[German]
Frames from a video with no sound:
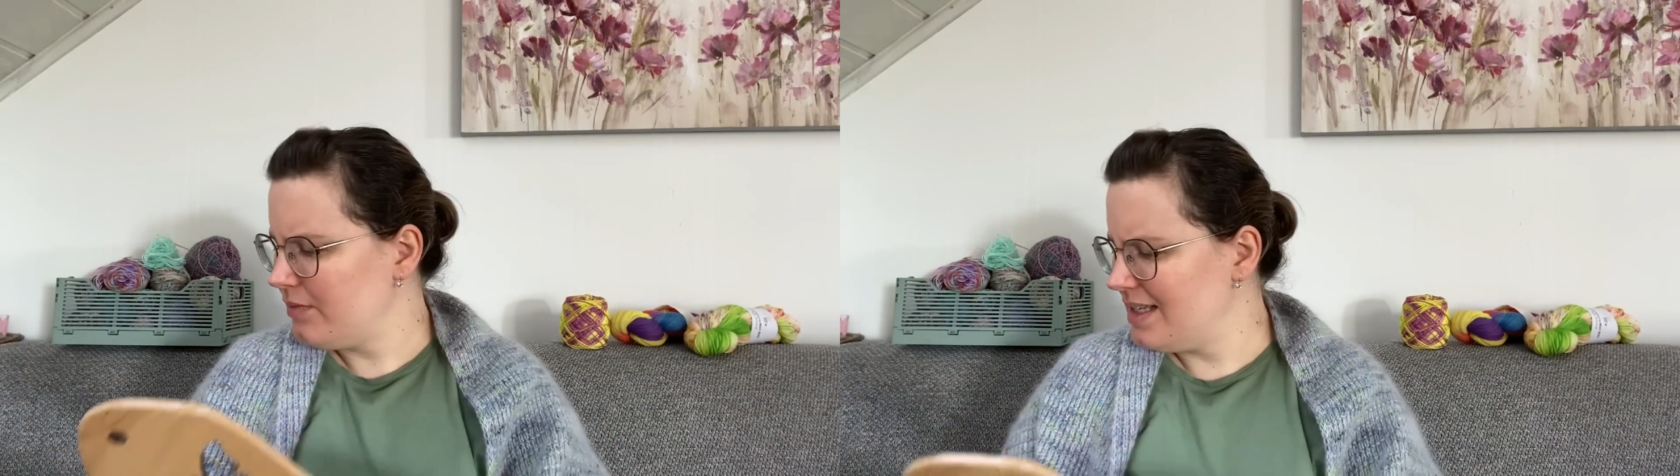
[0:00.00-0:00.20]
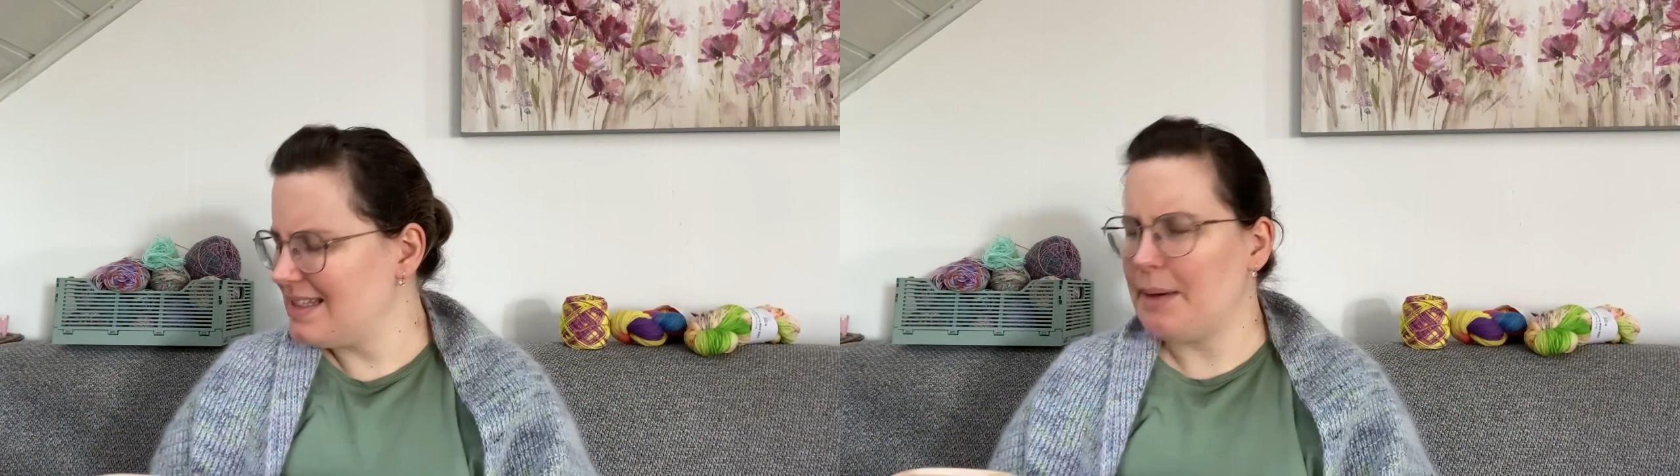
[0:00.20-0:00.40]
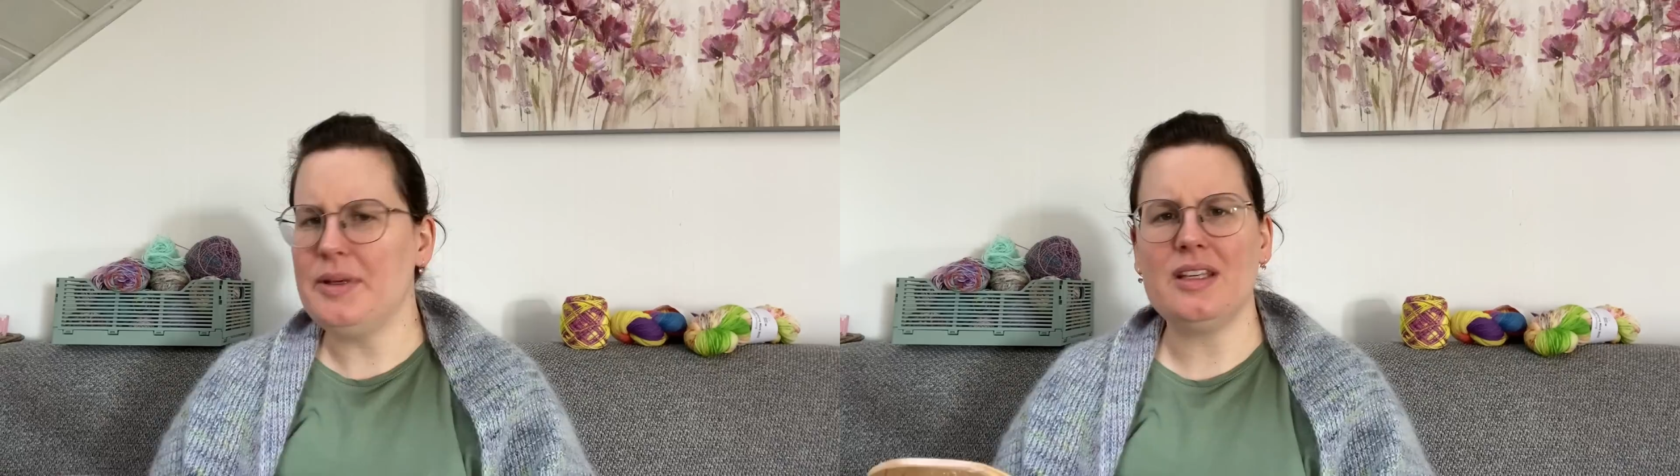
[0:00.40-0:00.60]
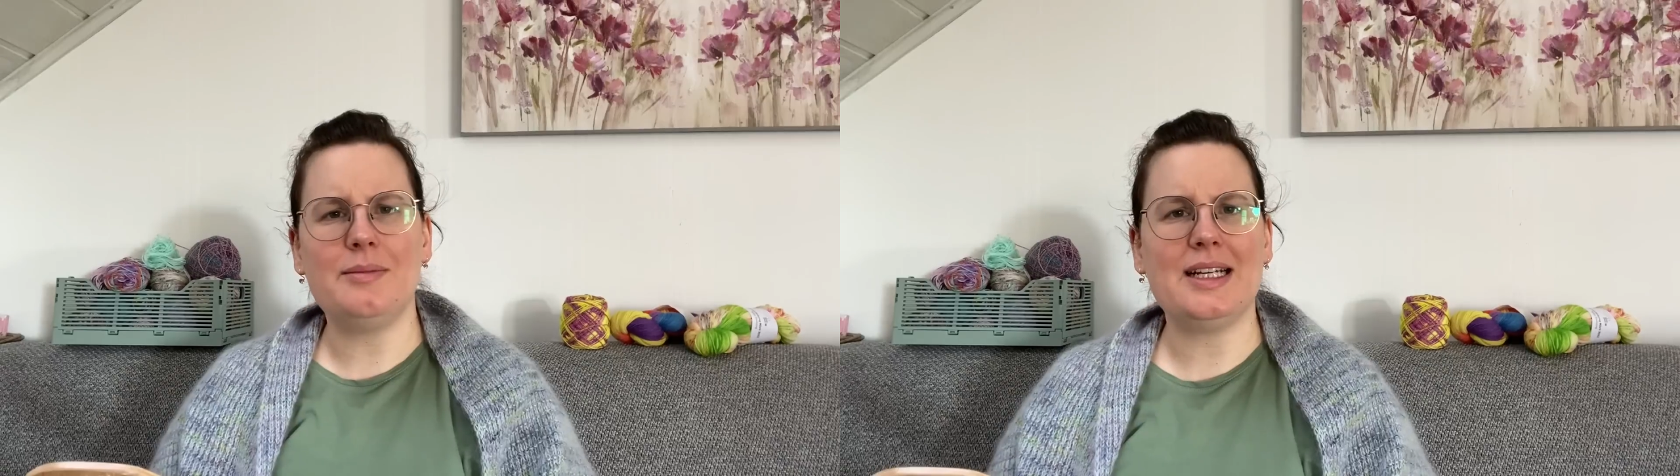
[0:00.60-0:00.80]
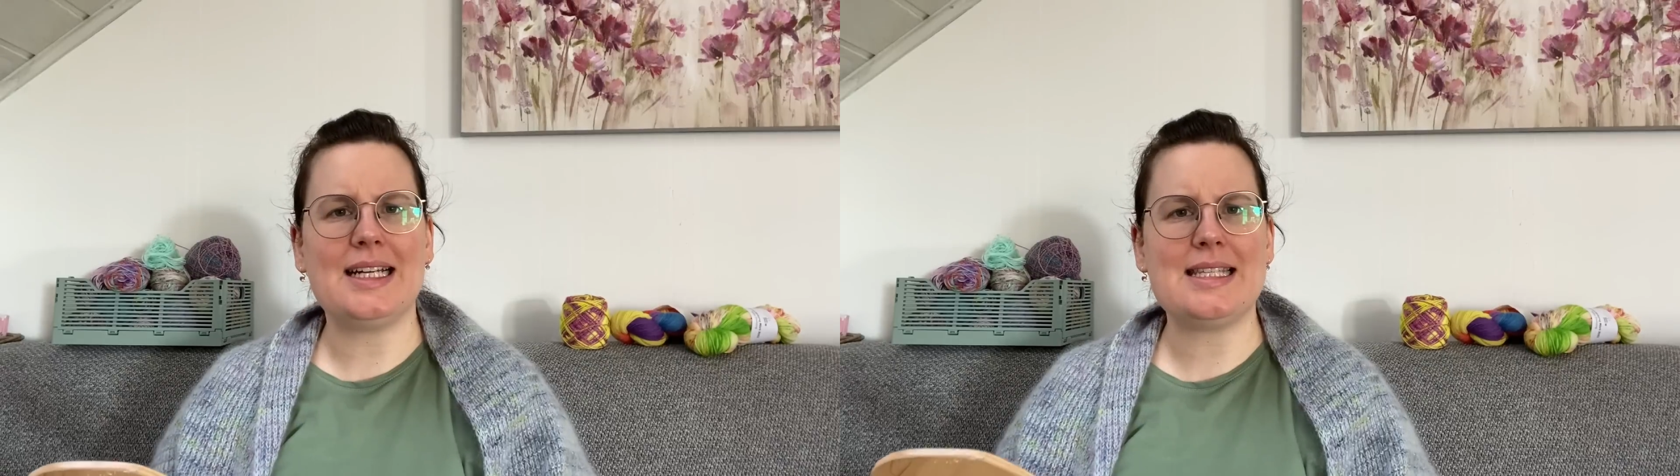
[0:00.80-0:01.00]
Das habe ich
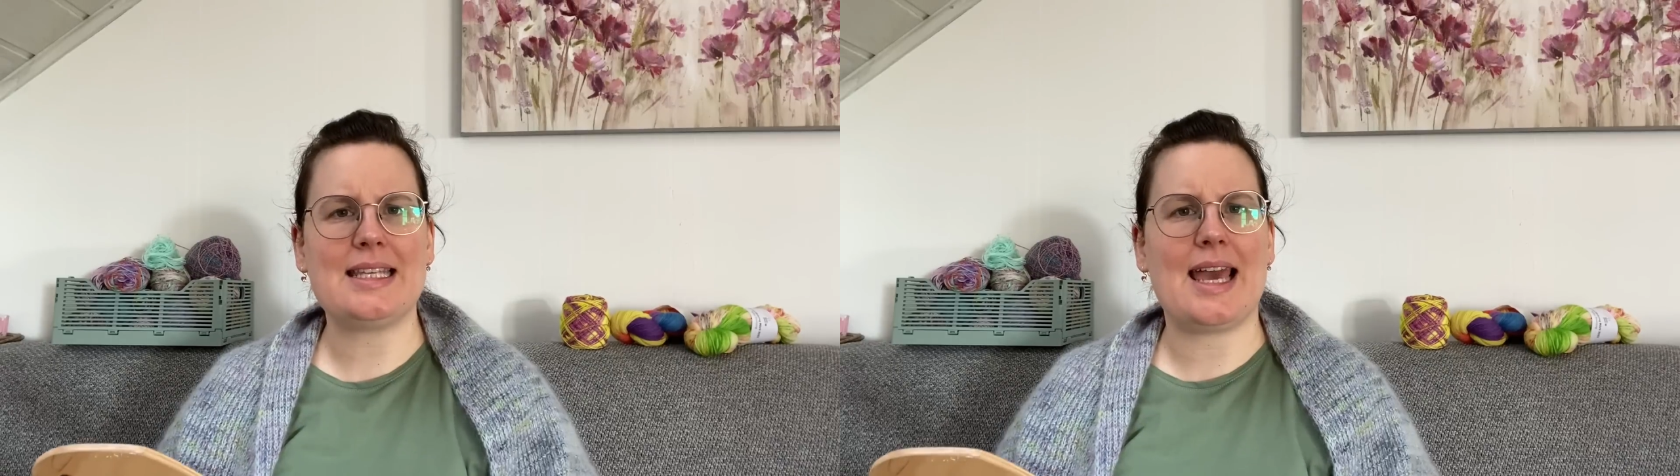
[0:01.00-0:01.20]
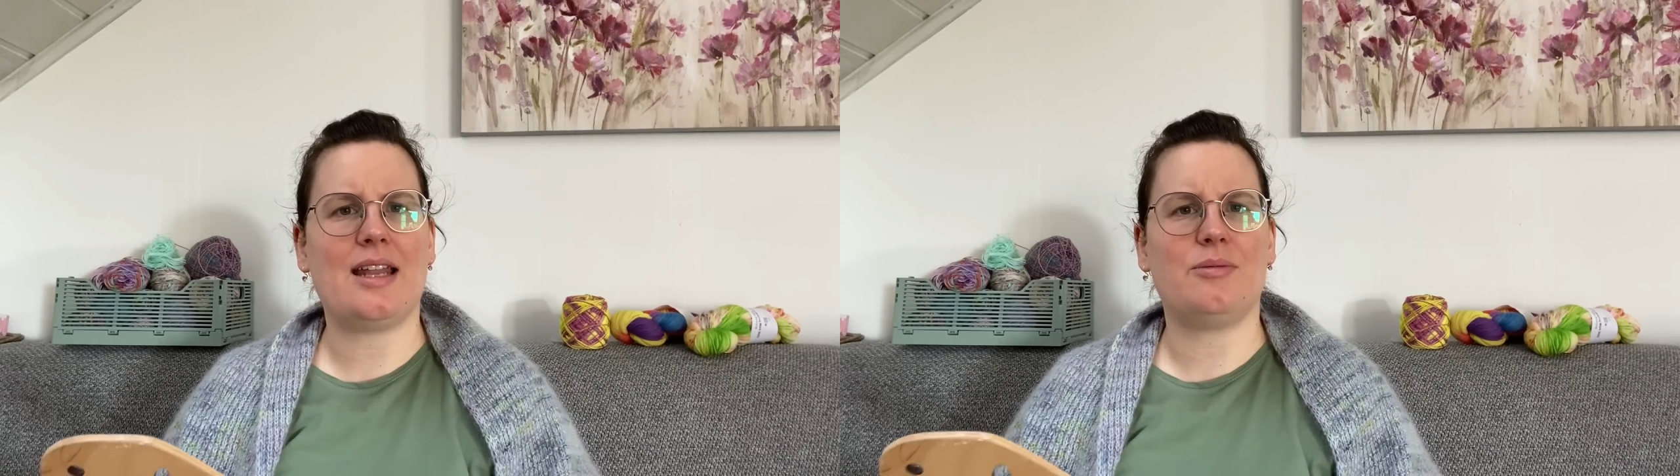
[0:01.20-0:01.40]
immer ganz gerne,